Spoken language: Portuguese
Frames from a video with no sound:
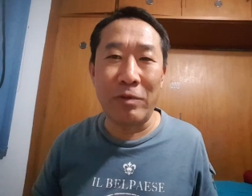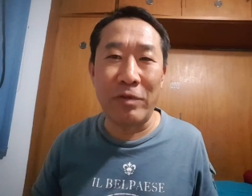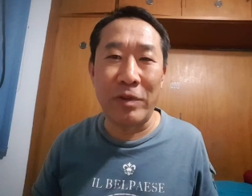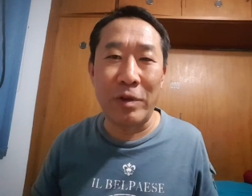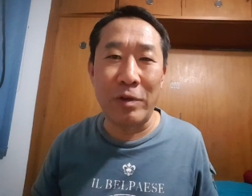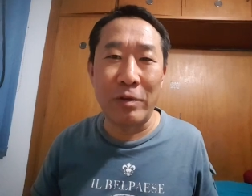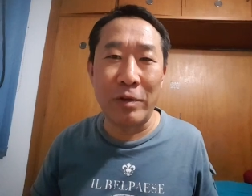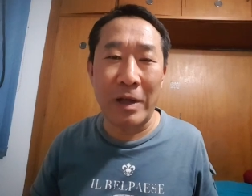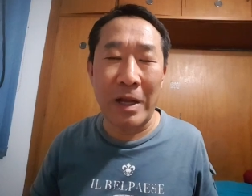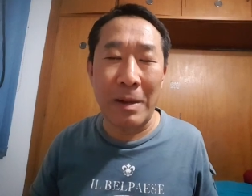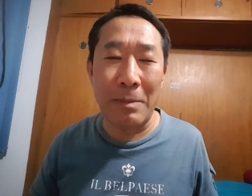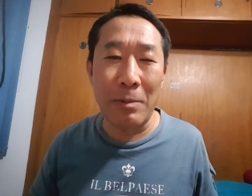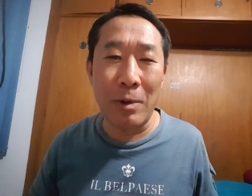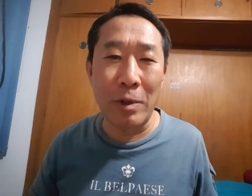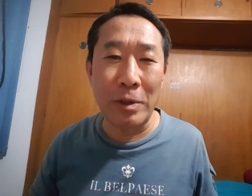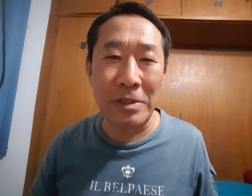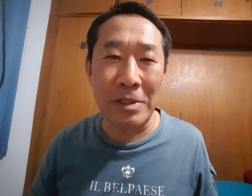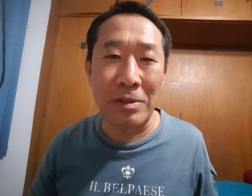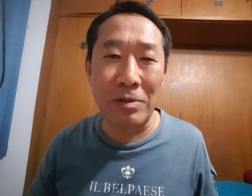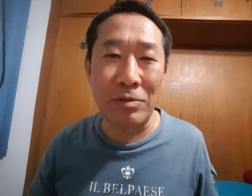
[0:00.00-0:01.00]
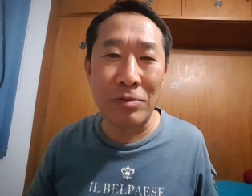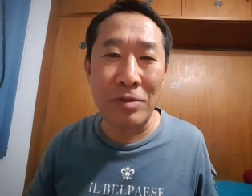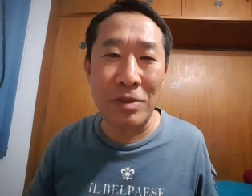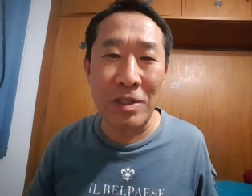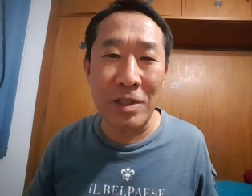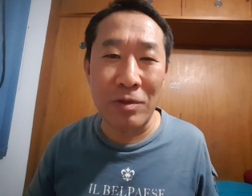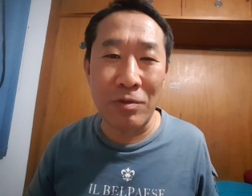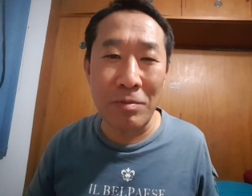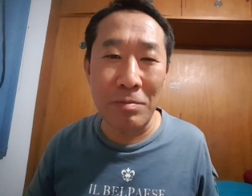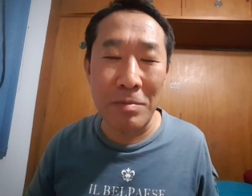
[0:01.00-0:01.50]
filho almoça todo
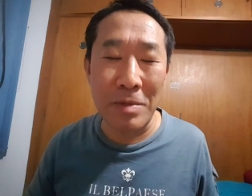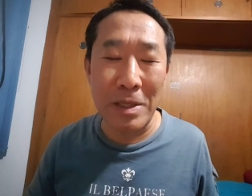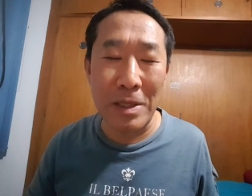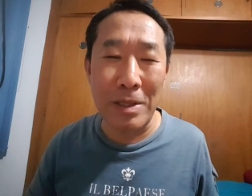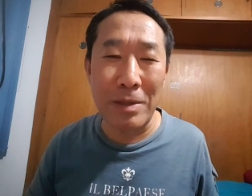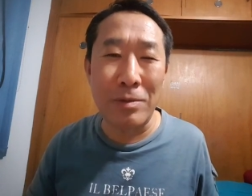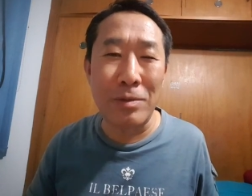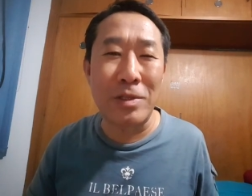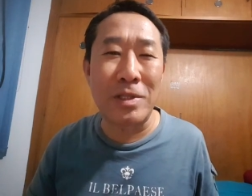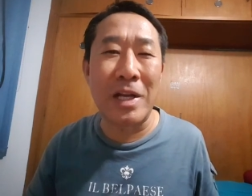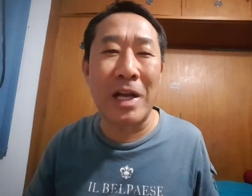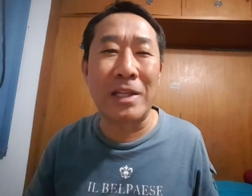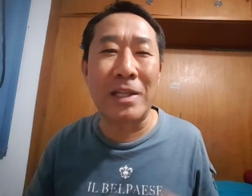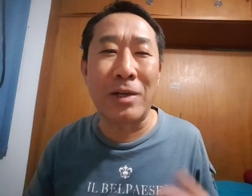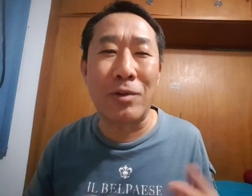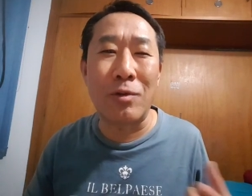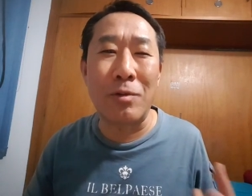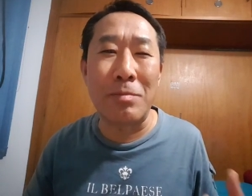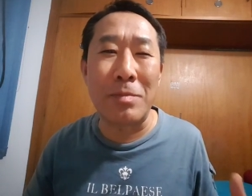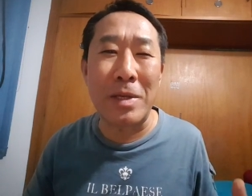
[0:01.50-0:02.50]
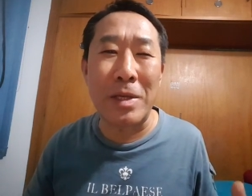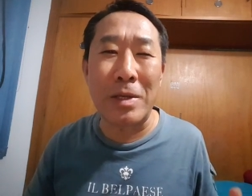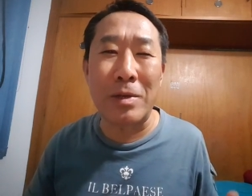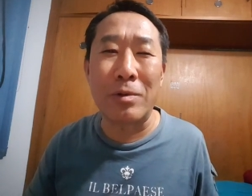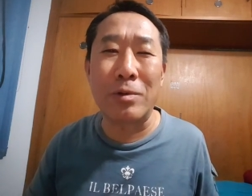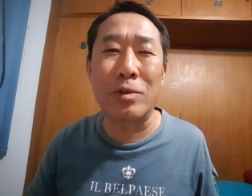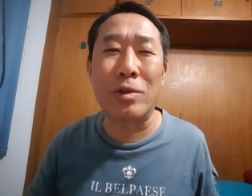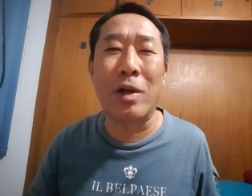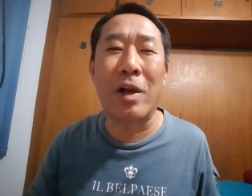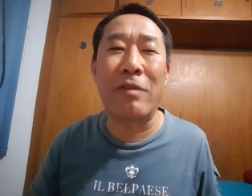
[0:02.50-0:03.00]
dia comigo, janta
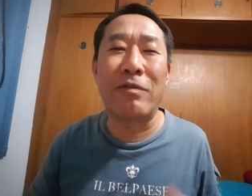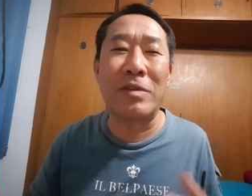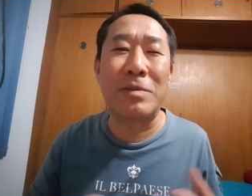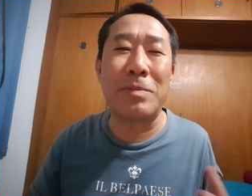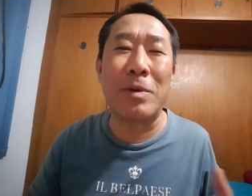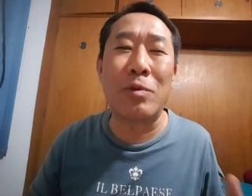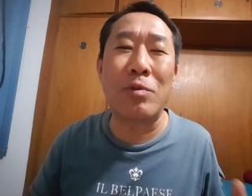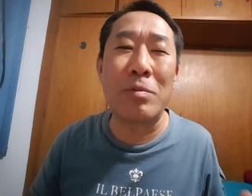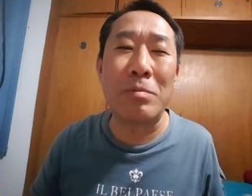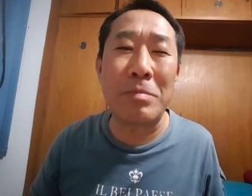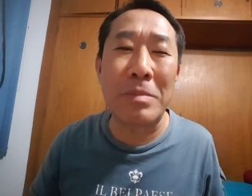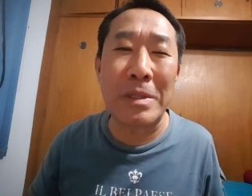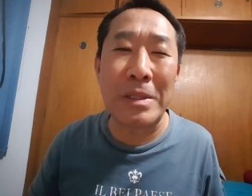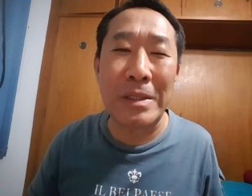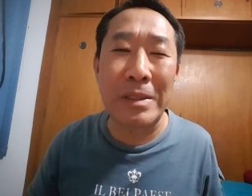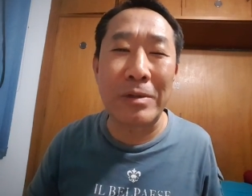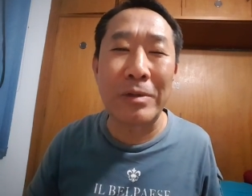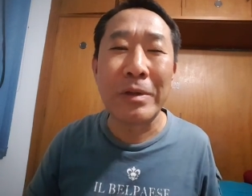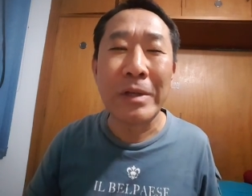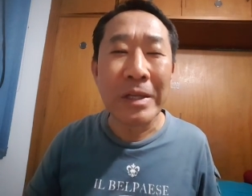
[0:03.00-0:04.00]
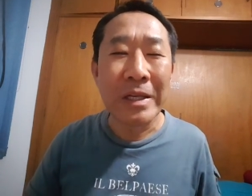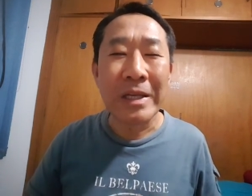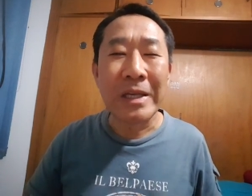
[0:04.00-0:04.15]
comigo, joga futebol comigo.